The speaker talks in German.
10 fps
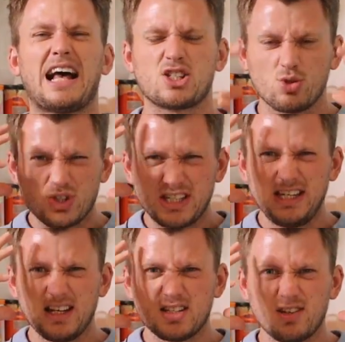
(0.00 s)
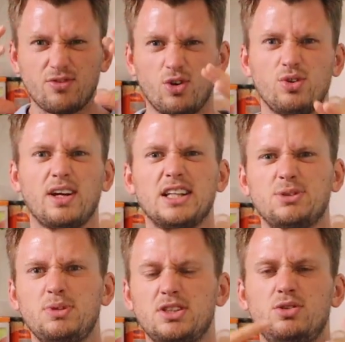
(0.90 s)
assoziieren sich voll und
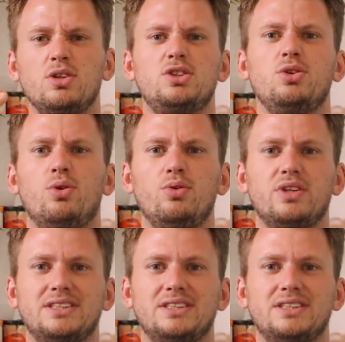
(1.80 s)
ganz mit der Situation.